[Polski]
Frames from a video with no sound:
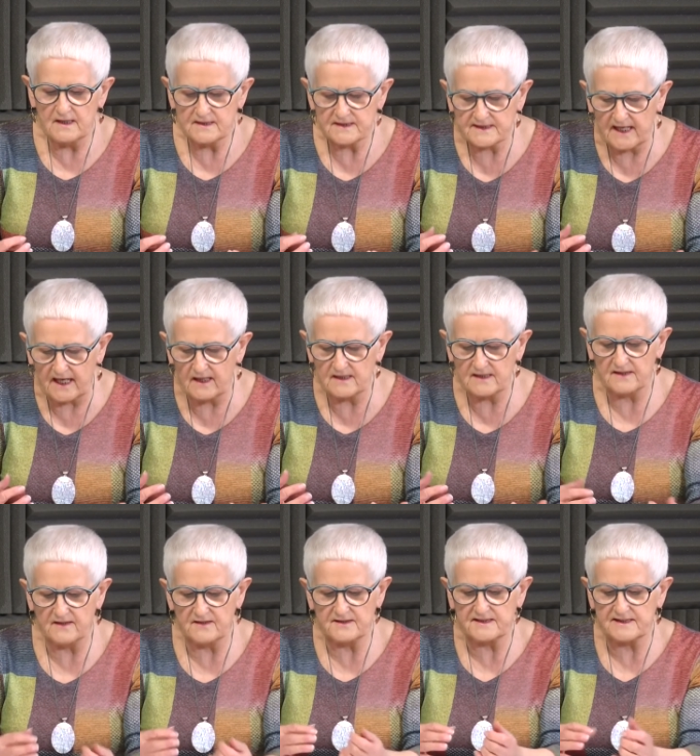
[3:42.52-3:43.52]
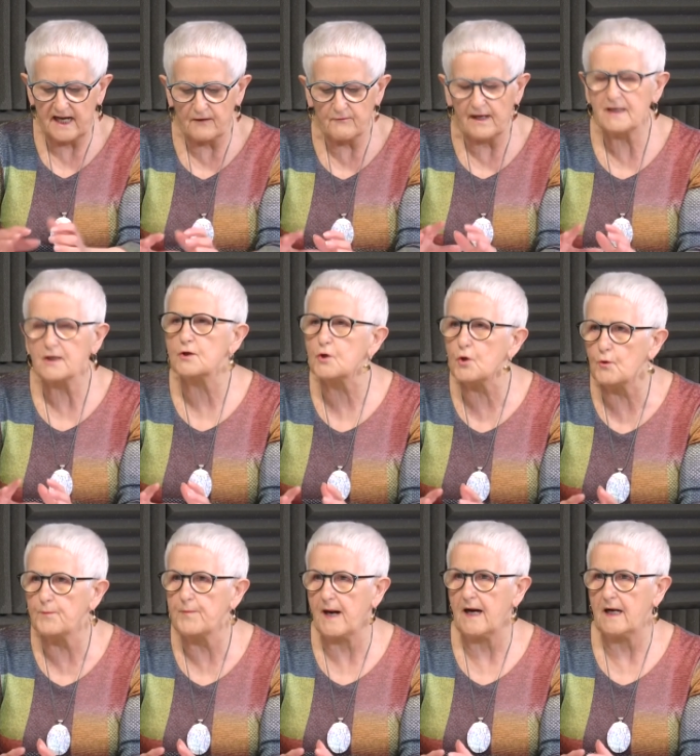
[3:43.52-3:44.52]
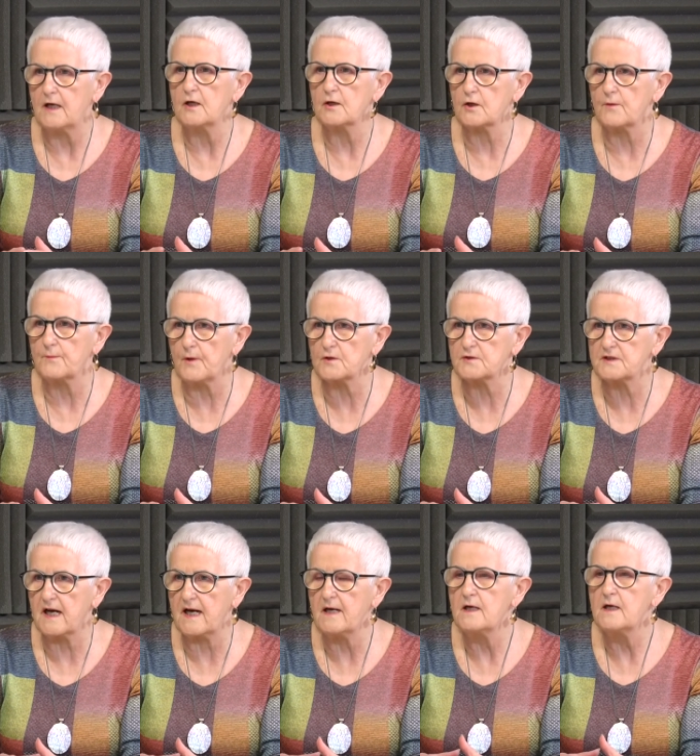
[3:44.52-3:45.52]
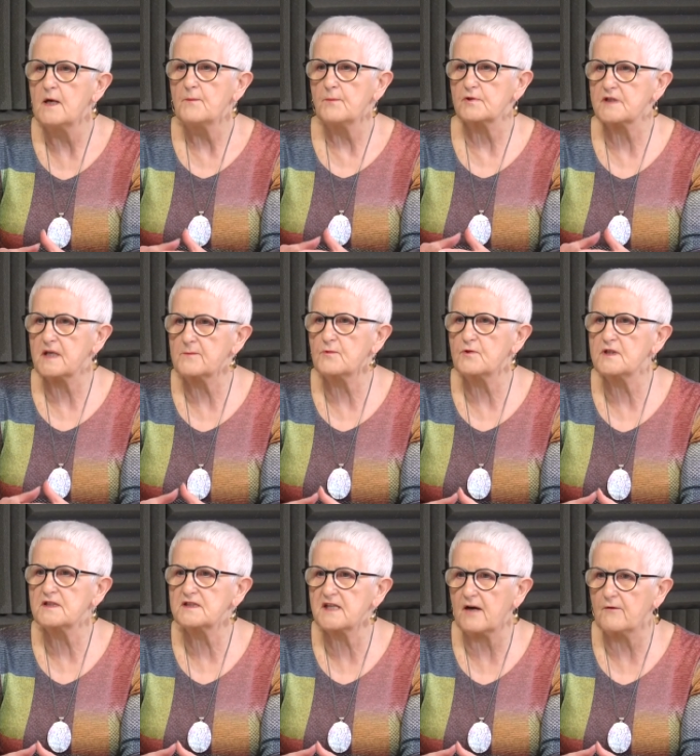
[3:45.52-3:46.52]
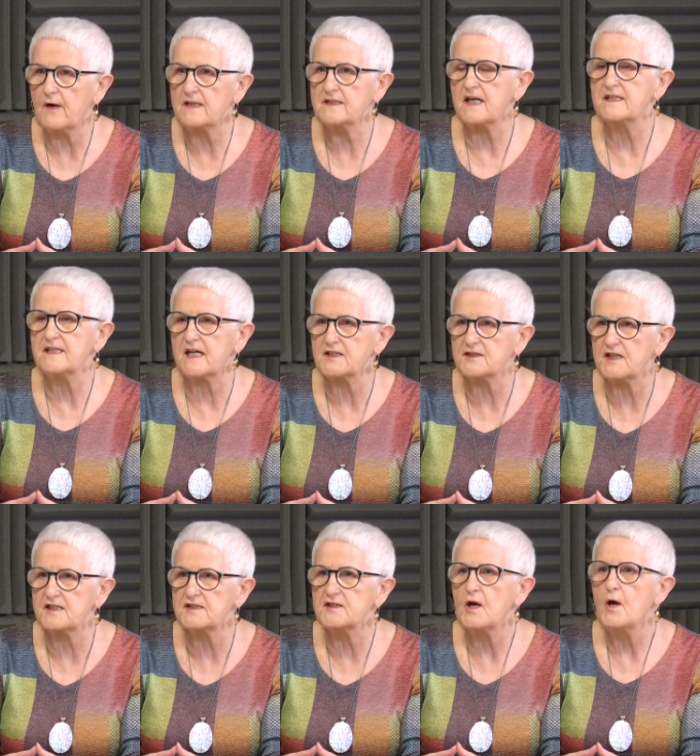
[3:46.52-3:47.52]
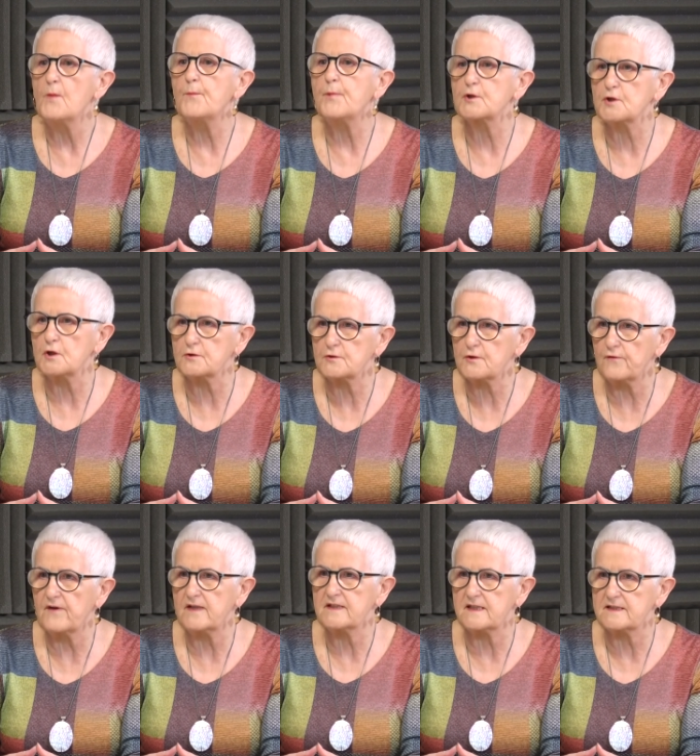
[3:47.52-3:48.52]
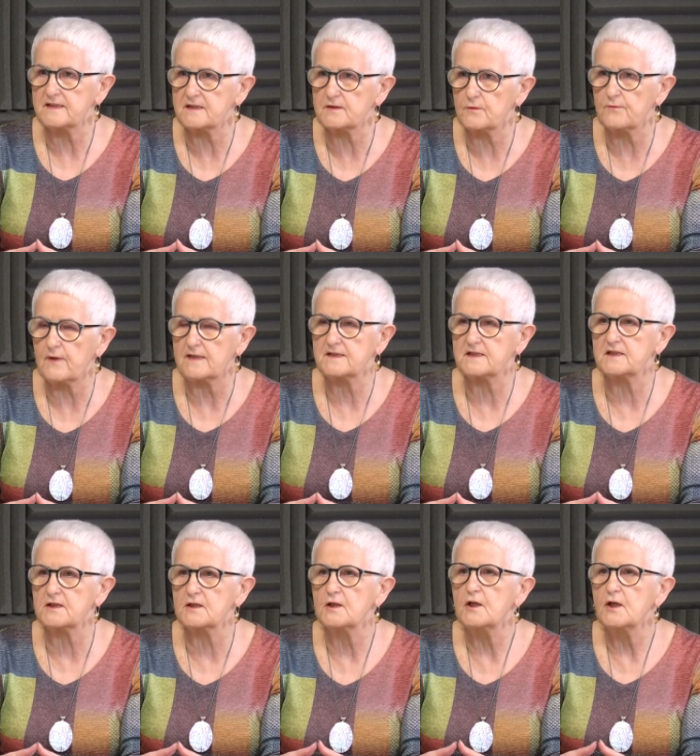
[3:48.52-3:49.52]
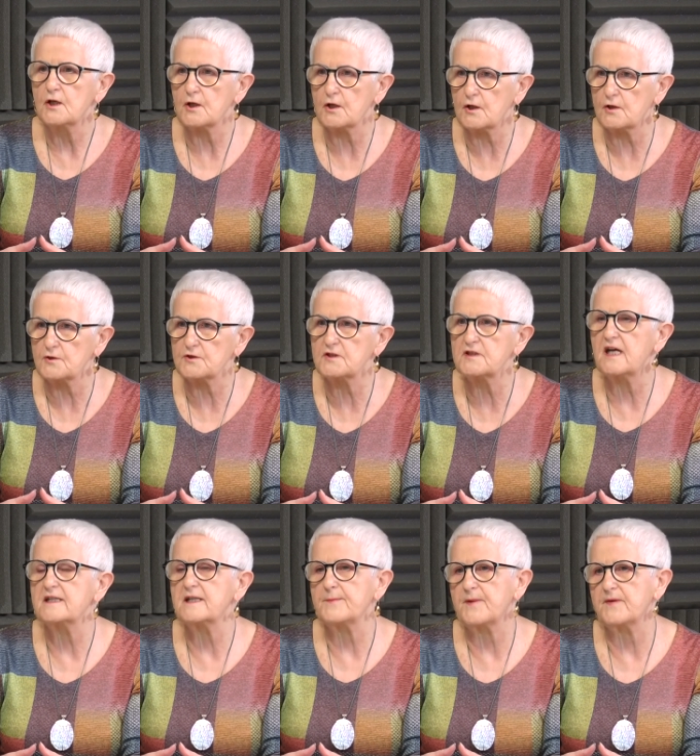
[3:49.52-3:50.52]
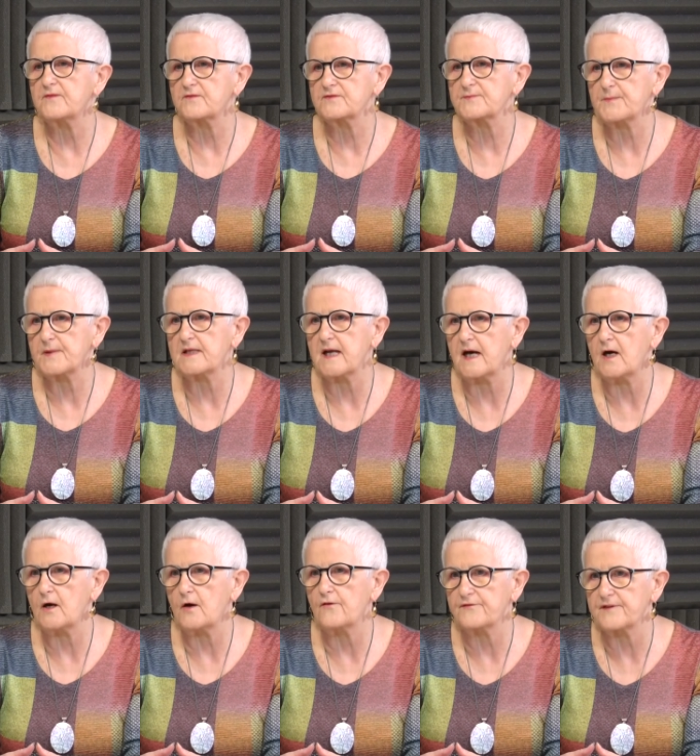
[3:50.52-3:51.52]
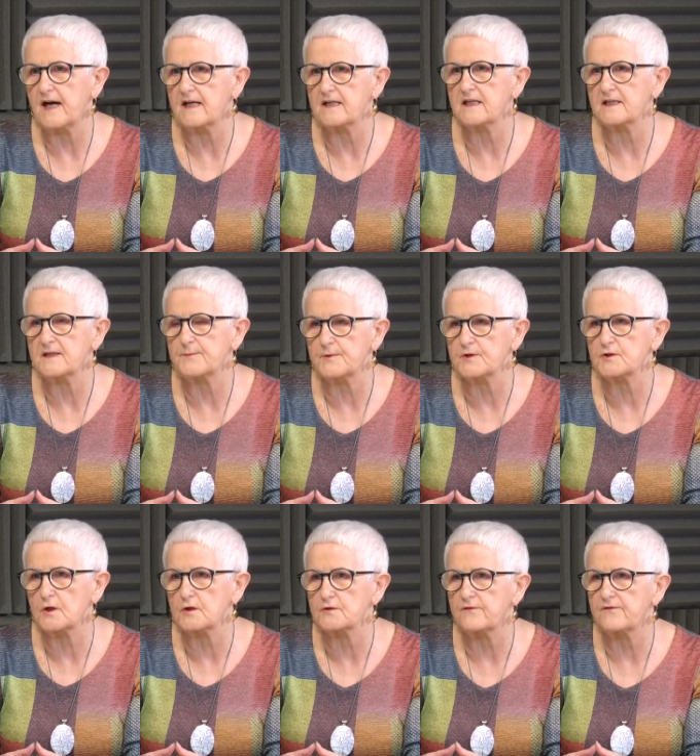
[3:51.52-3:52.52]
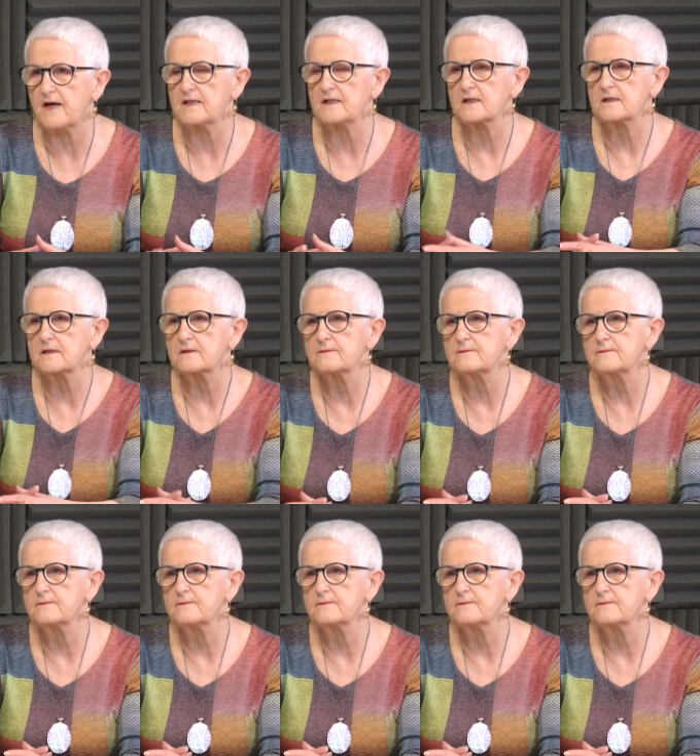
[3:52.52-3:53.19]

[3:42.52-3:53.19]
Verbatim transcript: ca, y, cała grupa robocza podejmuje działania na rzecz porządkowania sytuacji. Rodzina na pewno wspiera ofiarę i poszkodowanych